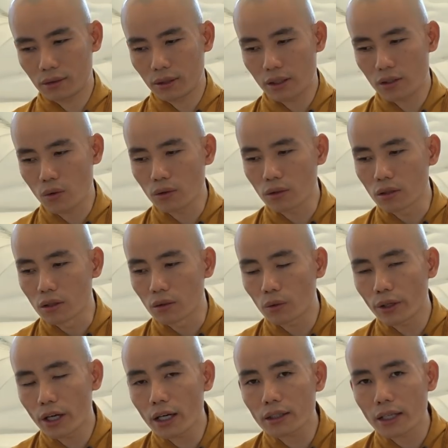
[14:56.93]
cái số lượng
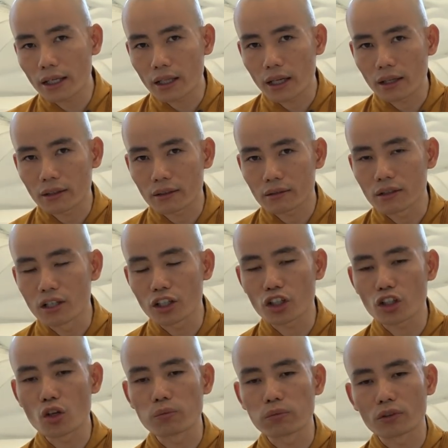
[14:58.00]
của đất này là được
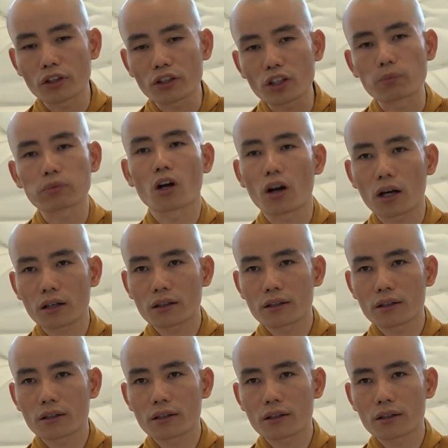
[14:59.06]
dùng cho trồng trọt,